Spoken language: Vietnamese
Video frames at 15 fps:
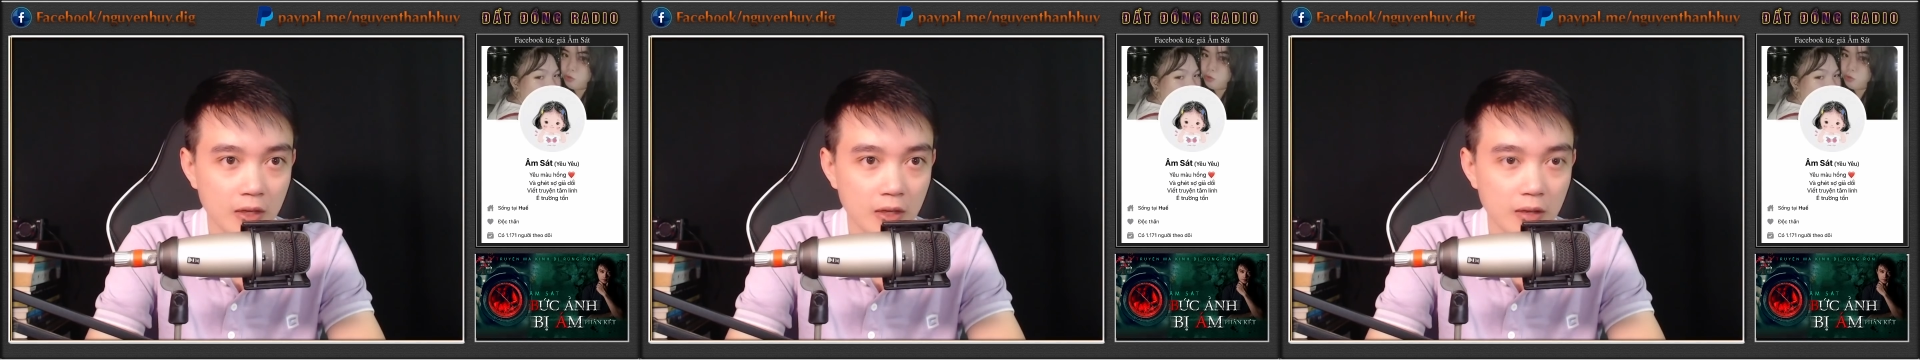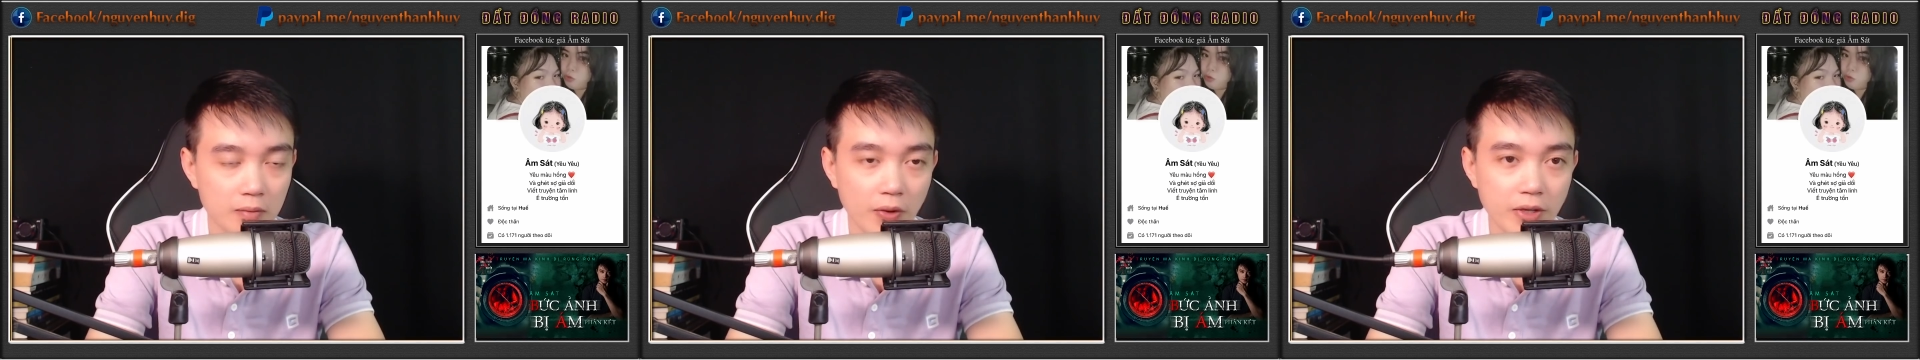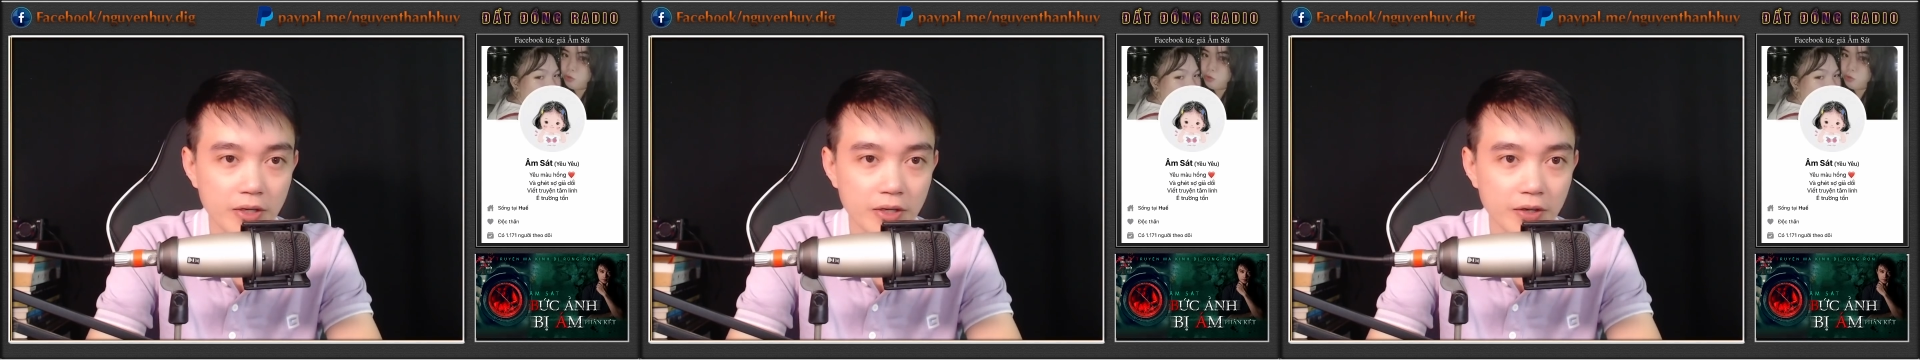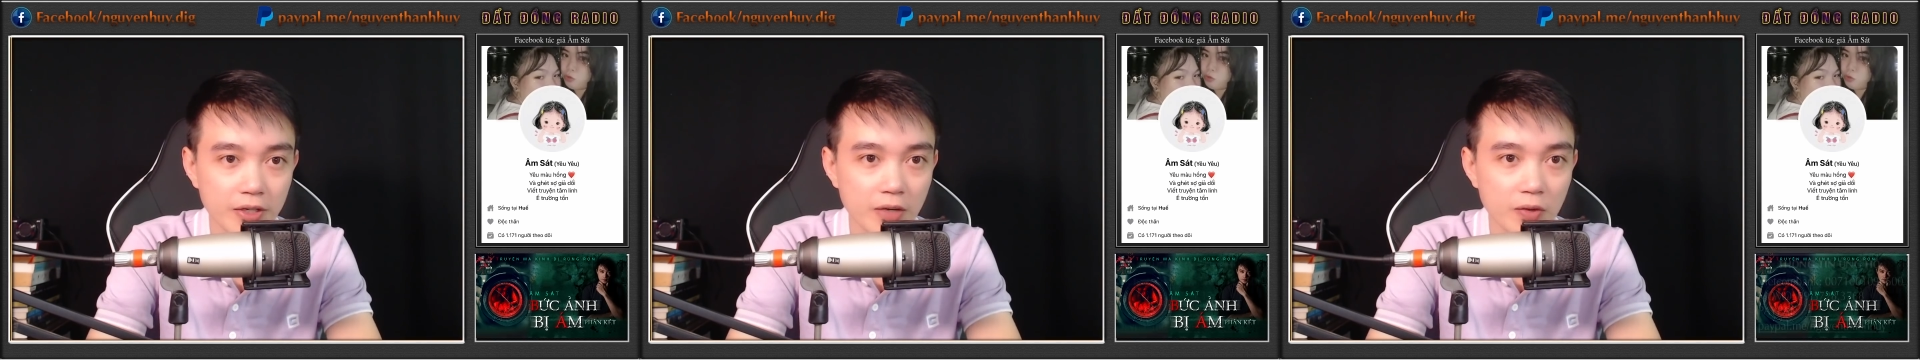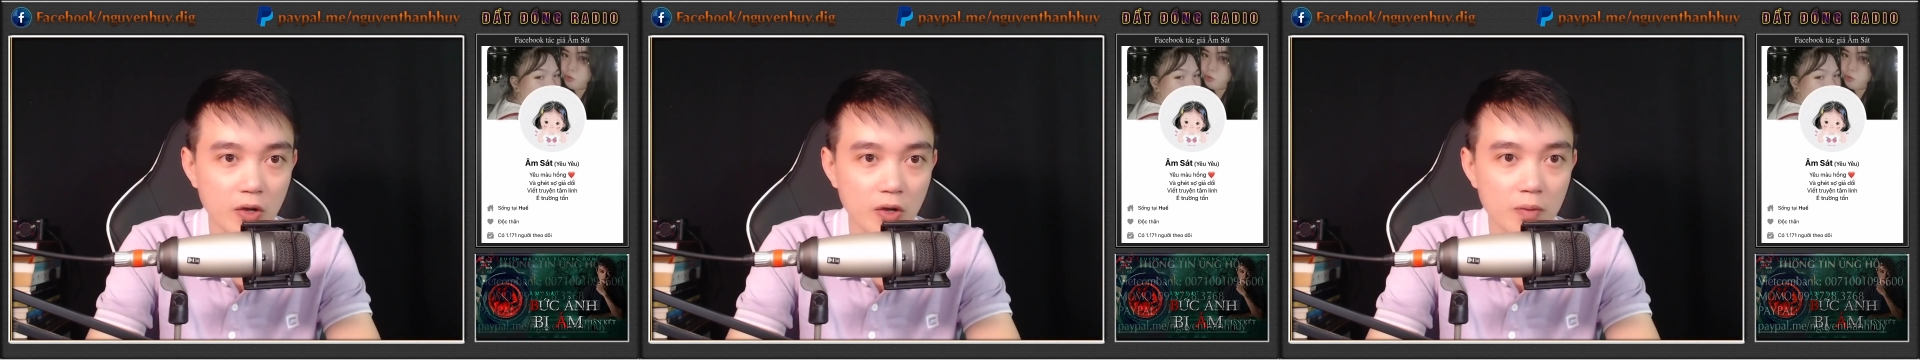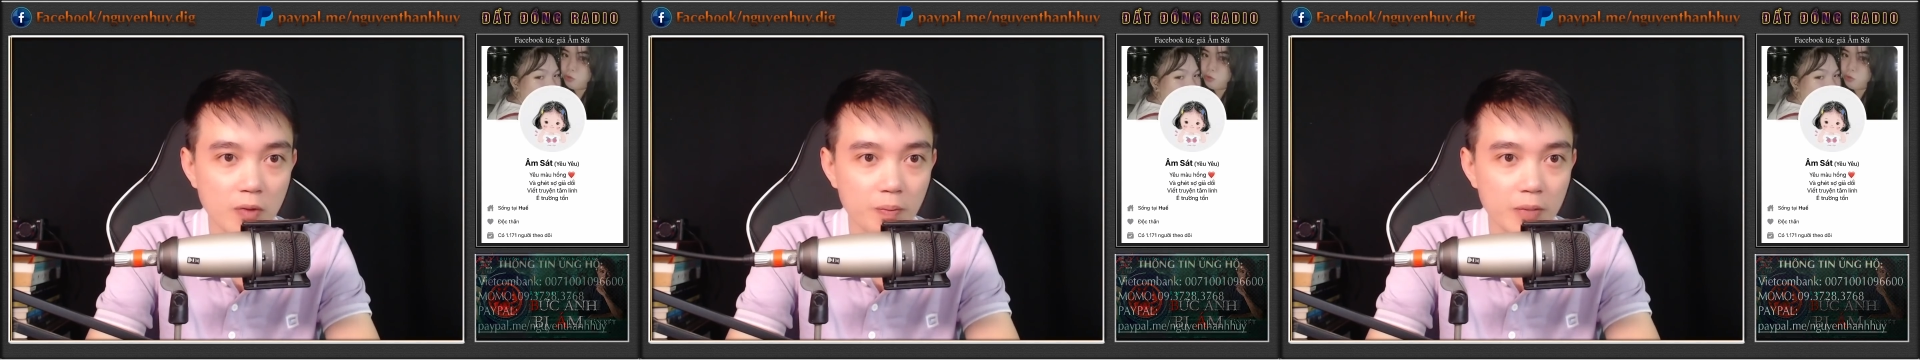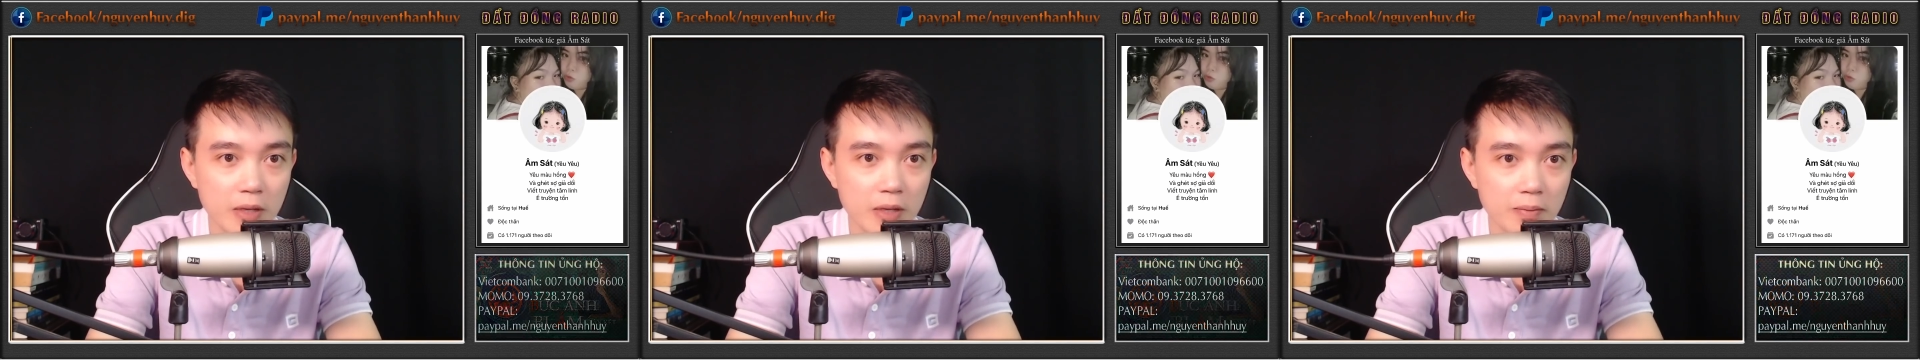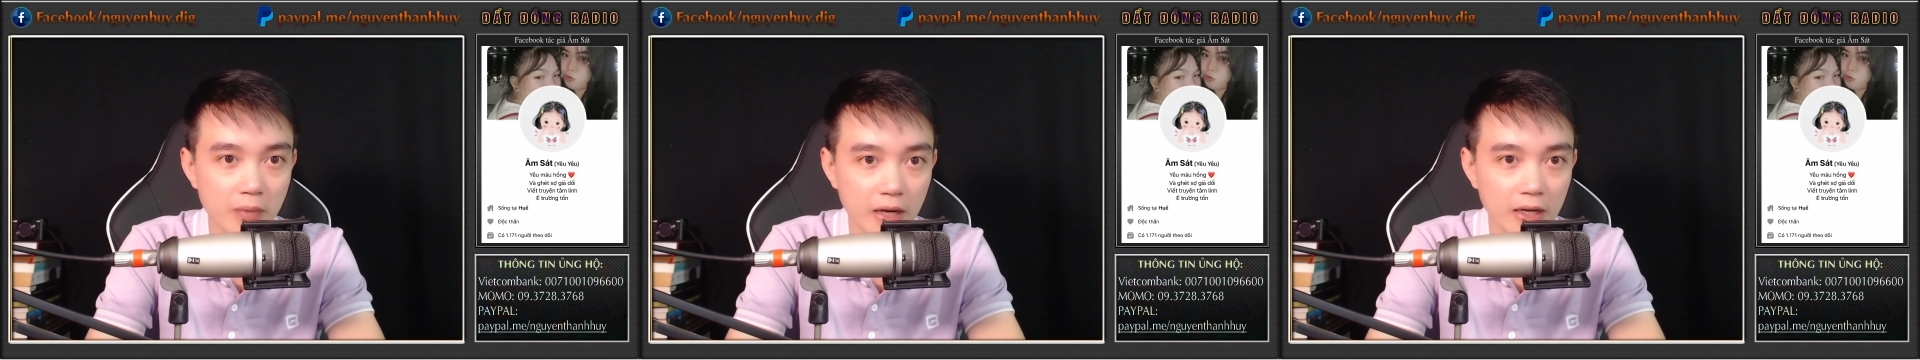Mỗi người đều có một bí
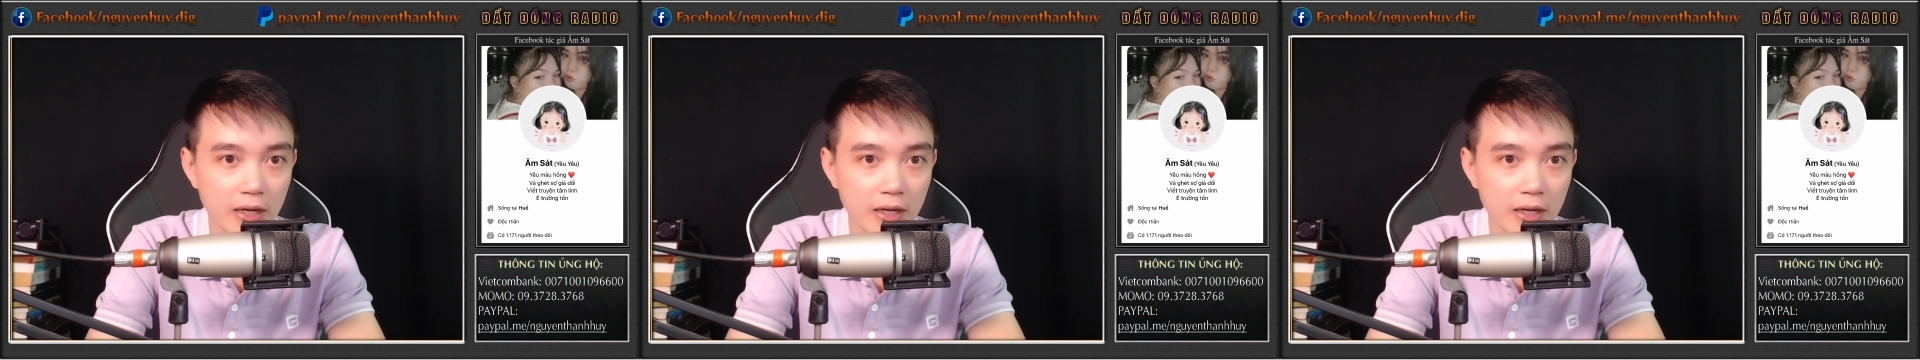mật,